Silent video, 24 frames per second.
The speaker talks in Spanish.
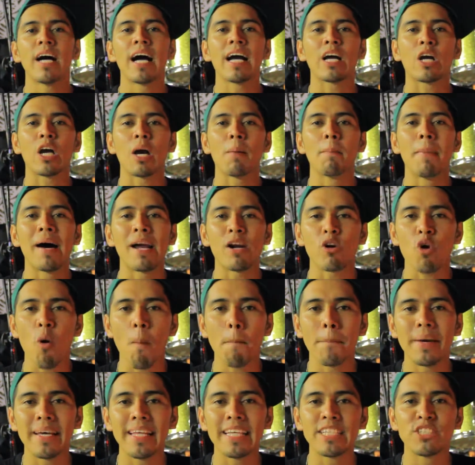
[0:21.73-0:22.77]
a
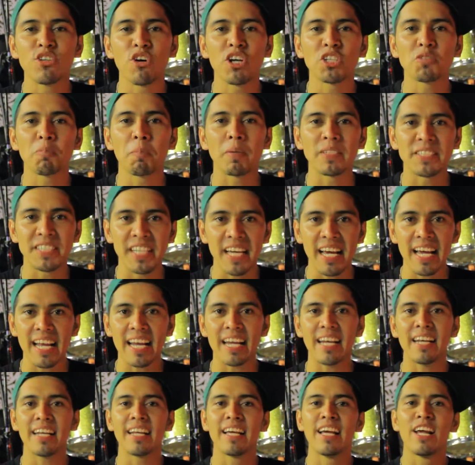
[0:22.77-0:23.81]
quemarropa edición
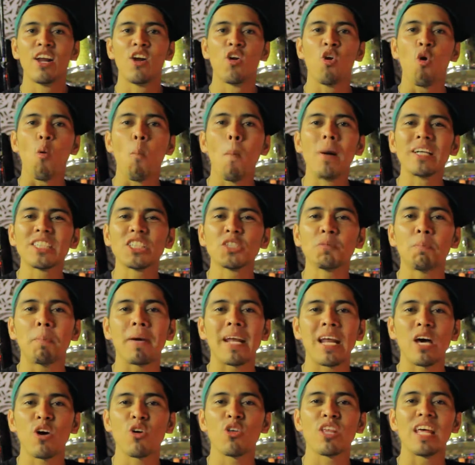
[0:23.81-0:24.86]
especial, lo más
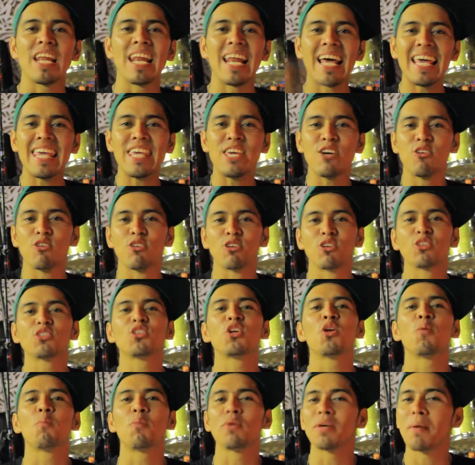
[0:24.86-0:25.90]
esperado del año, no se
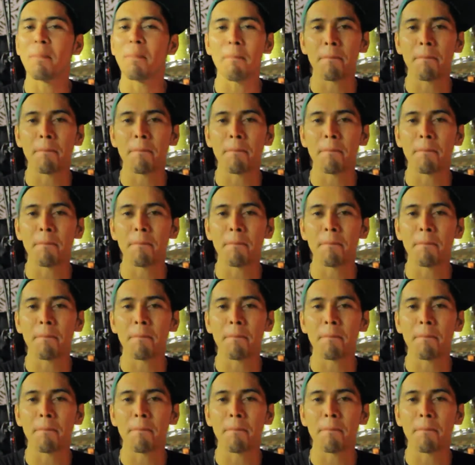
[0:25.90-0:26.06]
lo pueden